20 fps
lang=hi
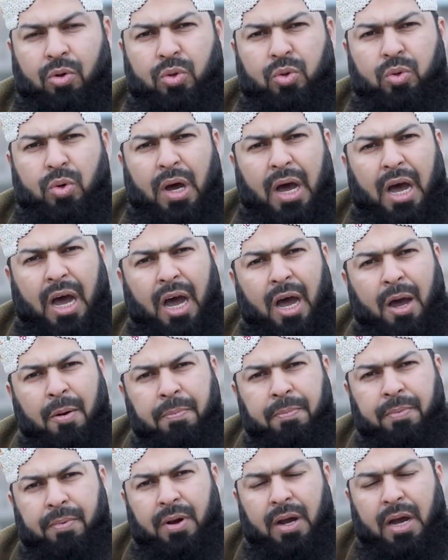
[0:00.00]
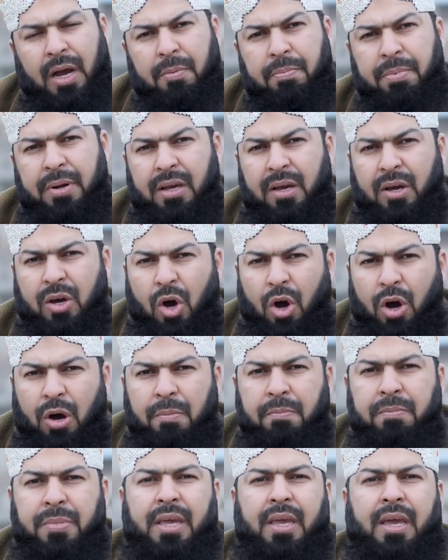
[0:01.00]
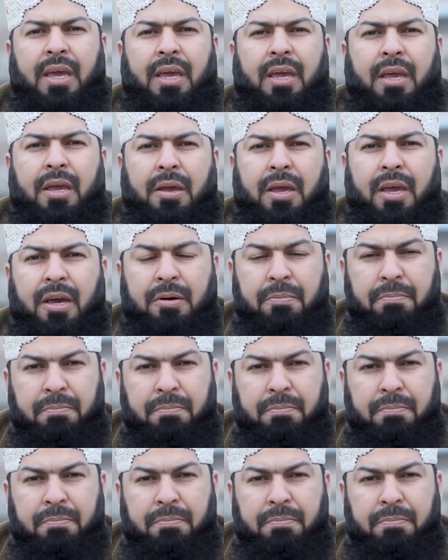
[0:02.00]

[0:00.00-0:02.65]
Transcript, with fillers: तो आप अपनी कौम के एक